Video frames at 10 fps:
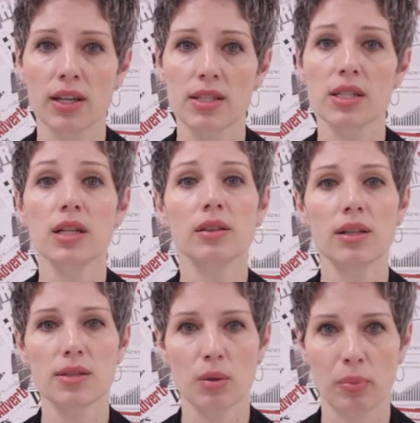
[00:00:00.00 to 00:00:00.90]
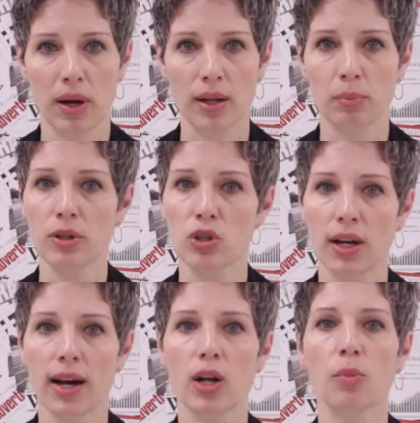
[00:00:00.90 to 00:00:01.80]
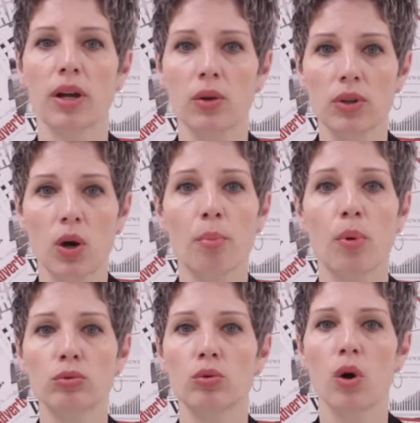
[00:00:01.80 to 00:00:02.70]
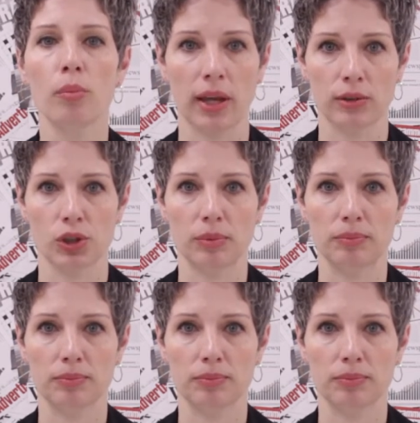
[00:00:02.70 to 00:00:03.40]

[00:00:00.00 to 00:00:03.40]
se antecipar para chegar a uma reunião pontualmente.